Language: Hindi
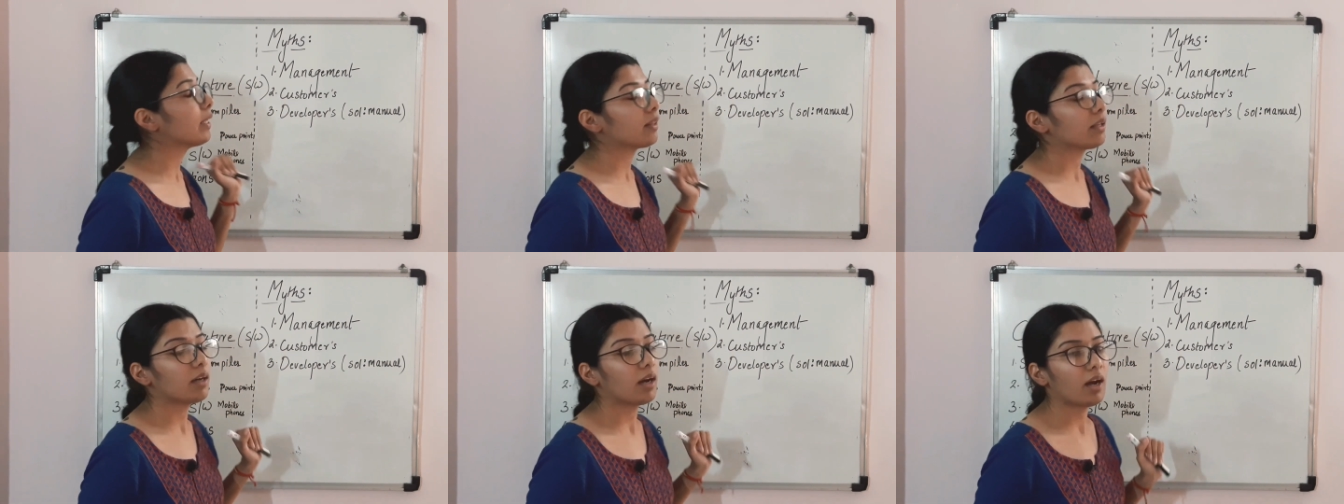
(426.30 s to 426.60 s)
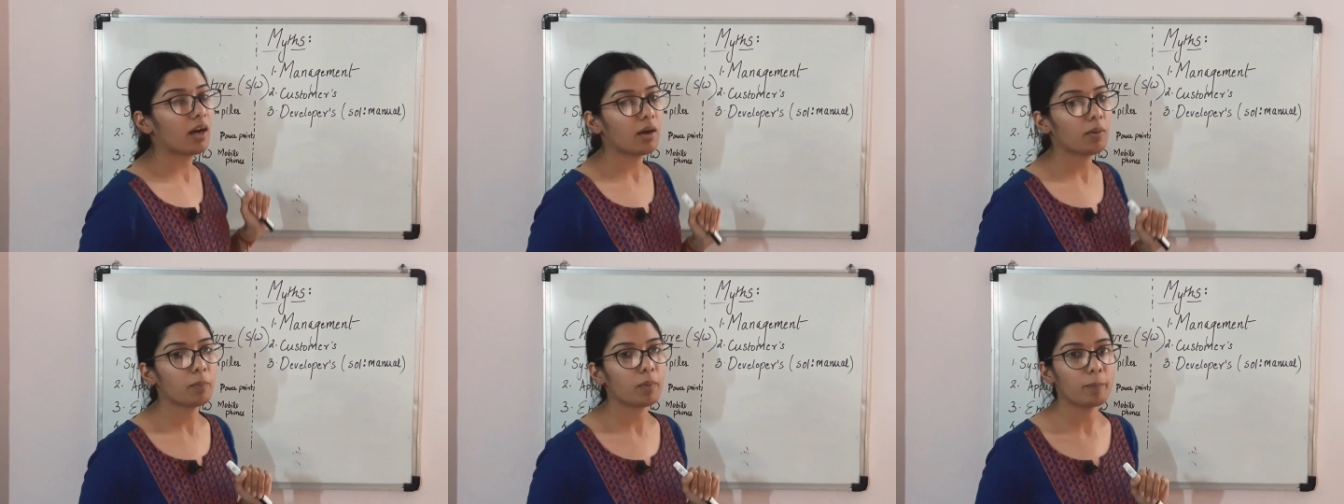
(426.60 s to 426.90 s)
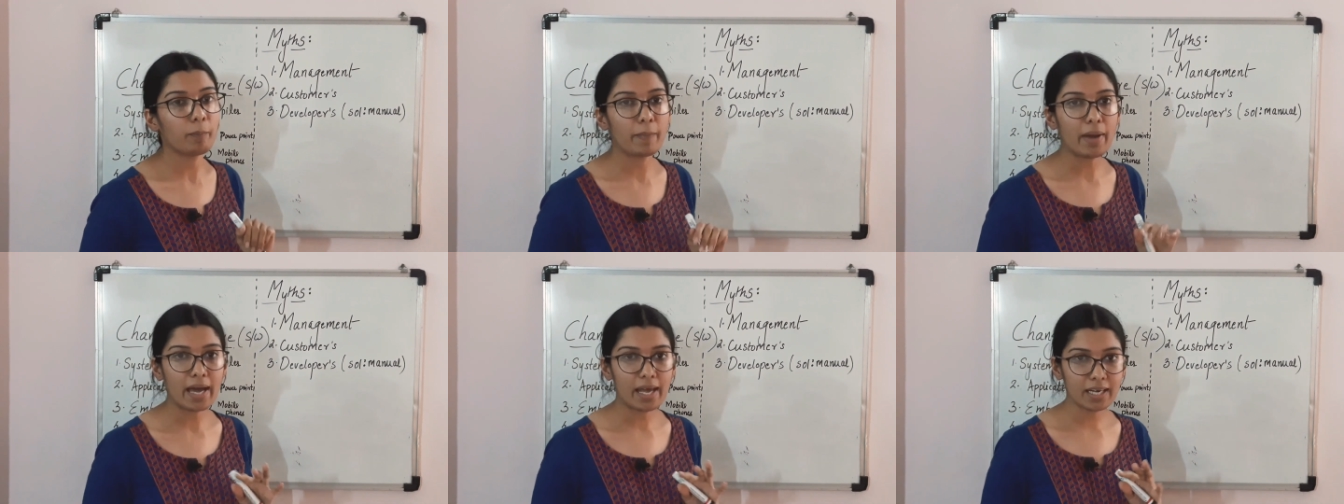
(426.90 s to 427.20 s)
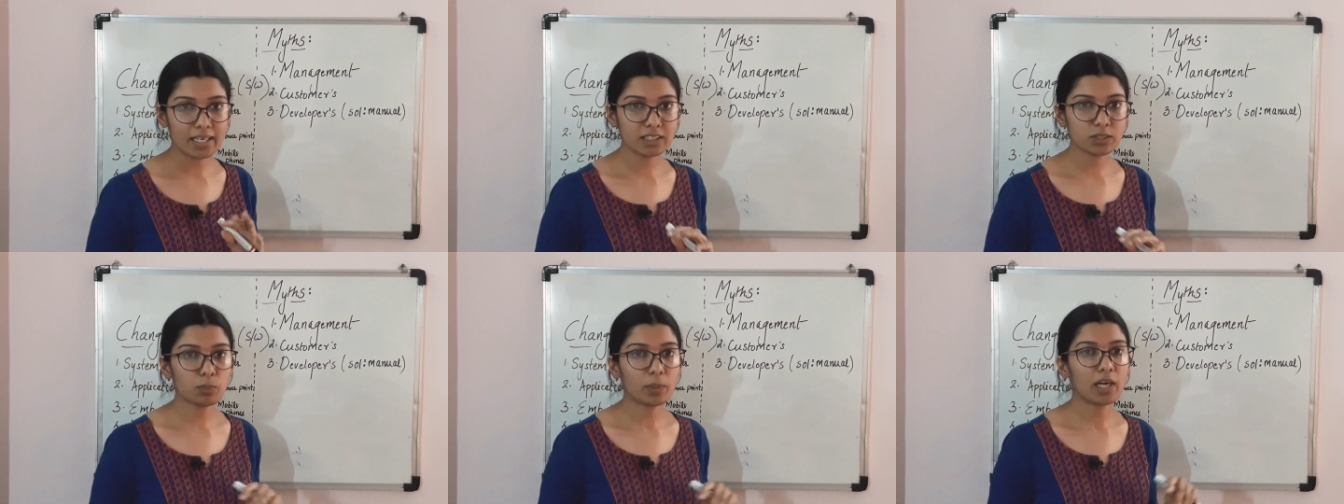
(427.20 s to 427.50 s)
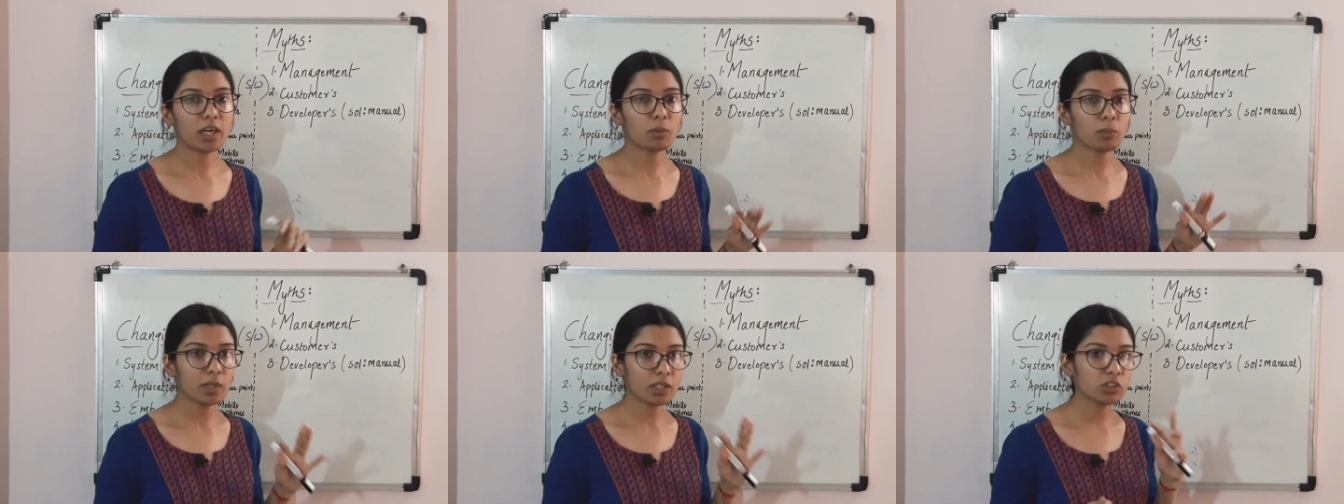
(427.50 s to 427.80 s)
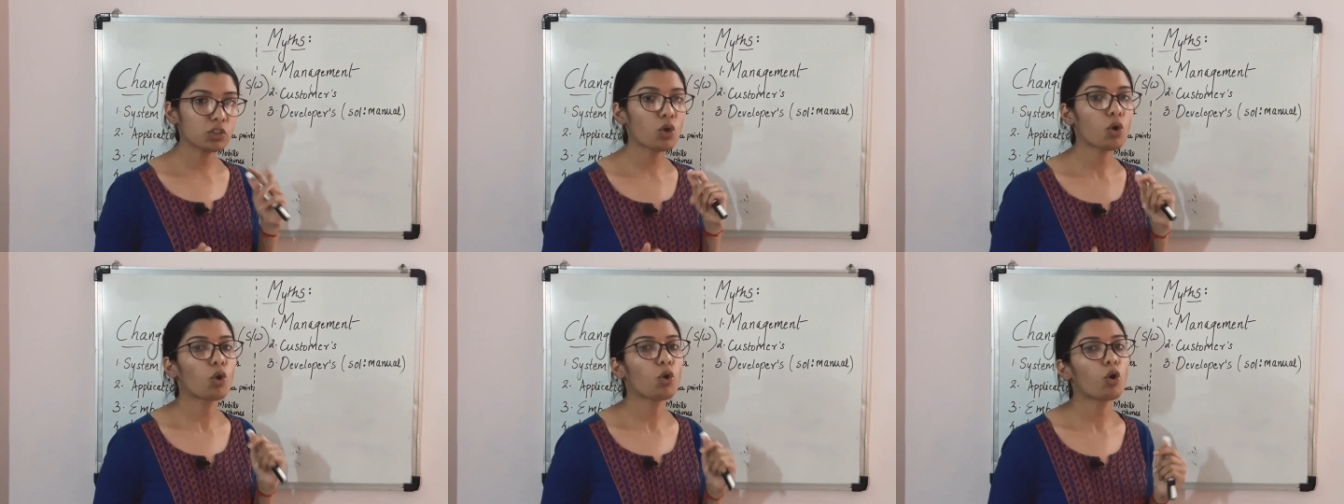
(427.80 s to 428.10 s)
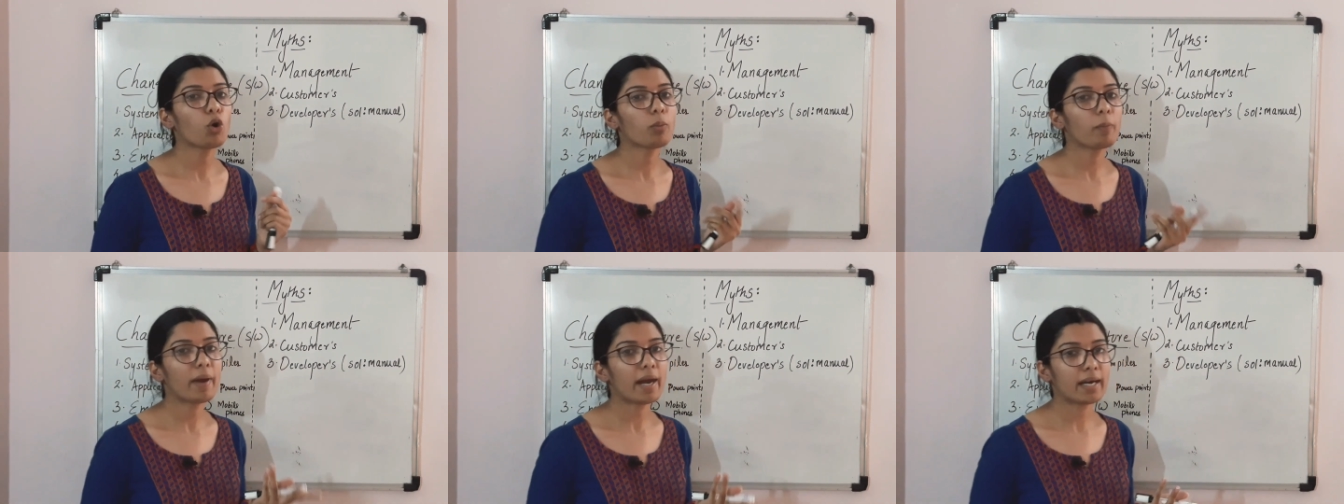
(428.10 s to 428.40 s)
में अब मैनेजमेंट में जो
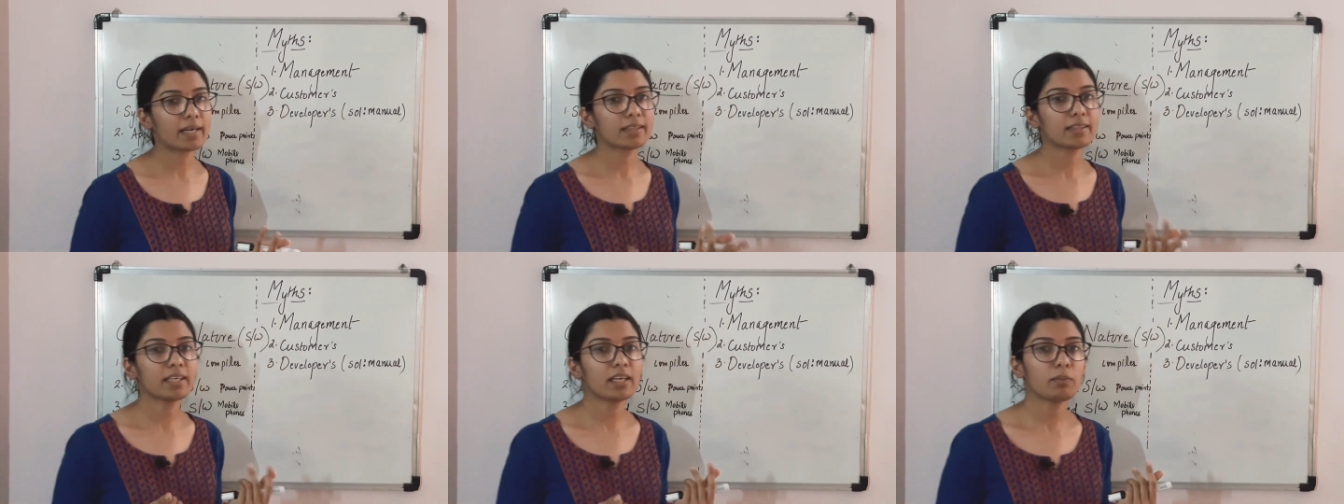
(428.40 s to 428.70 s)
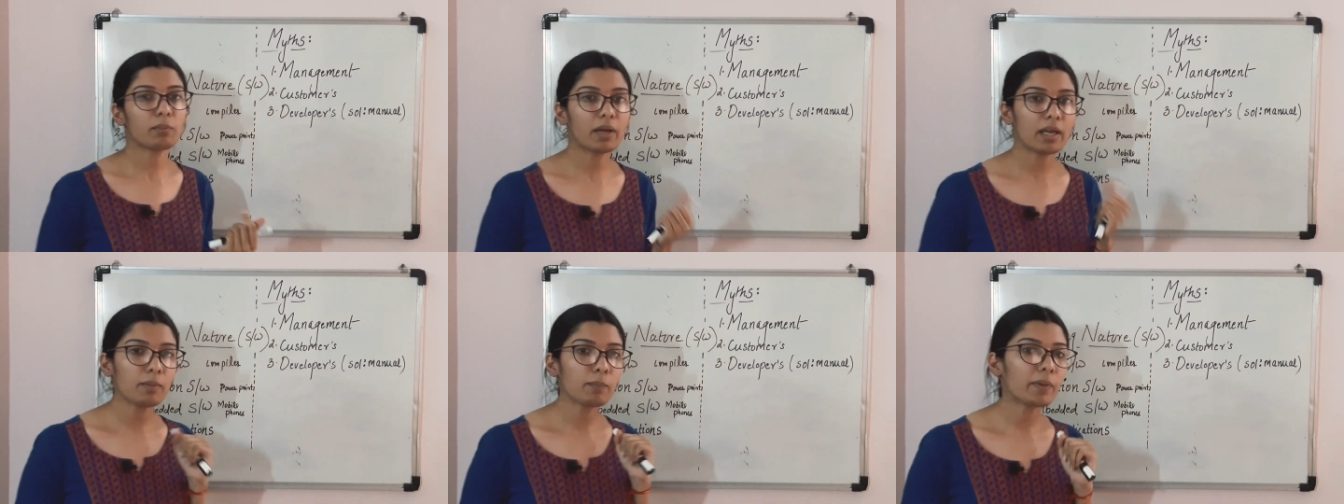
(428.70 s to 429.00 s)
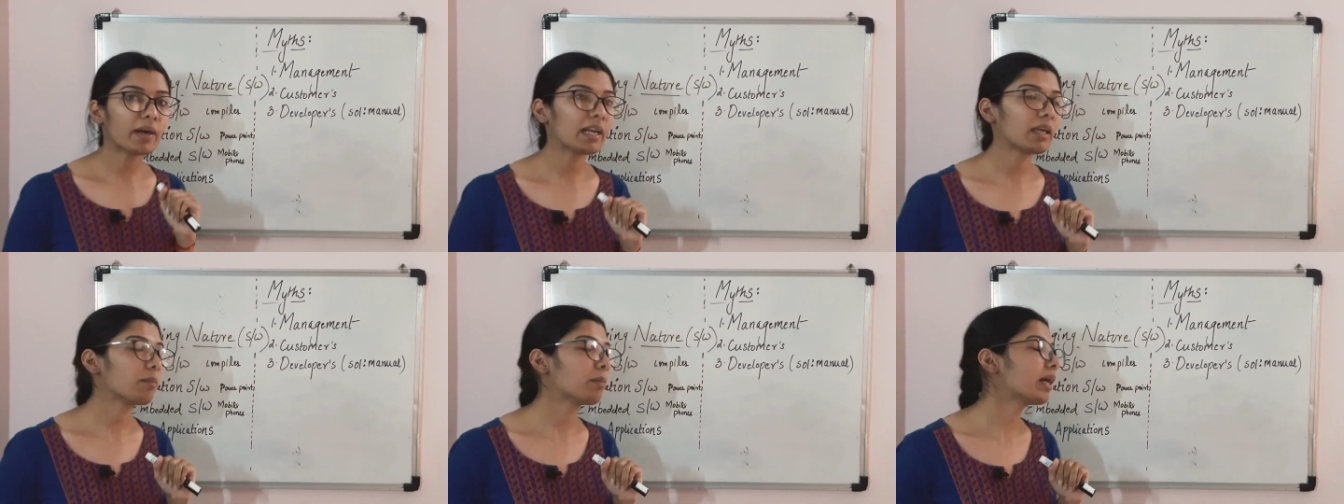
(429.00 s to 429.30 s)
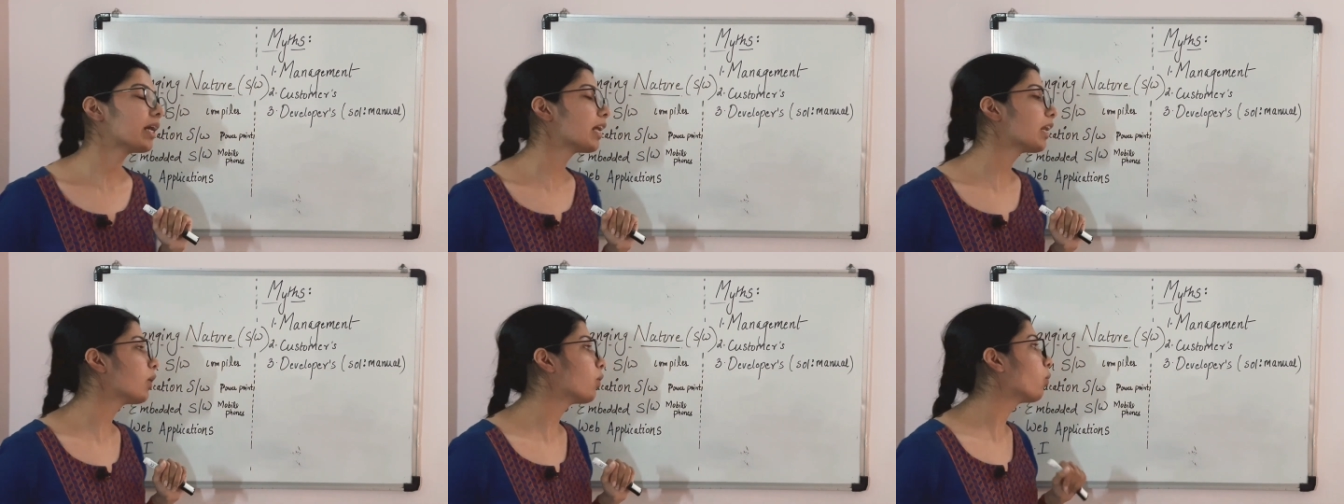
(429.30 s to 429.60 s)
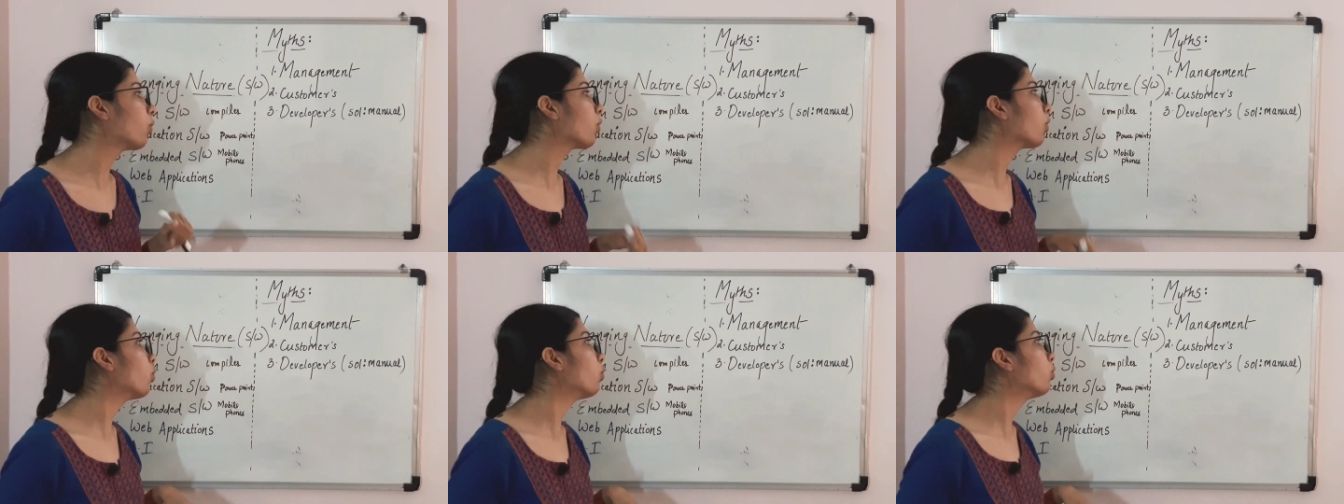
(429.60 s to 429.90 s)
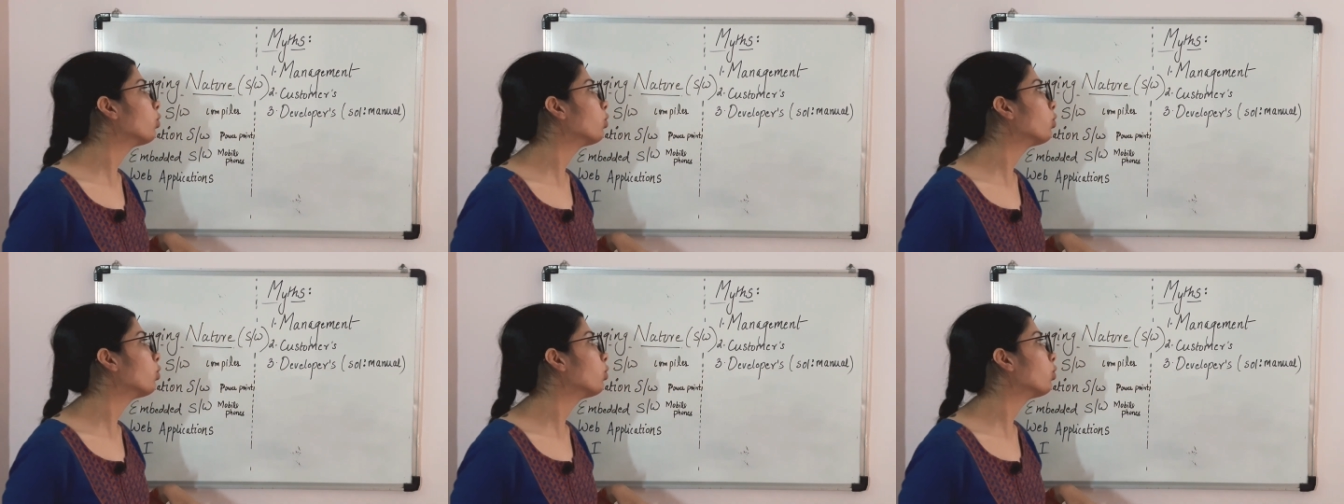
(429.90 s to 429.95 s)
लोग बैठते हैं भाई बड़े बड़े लोग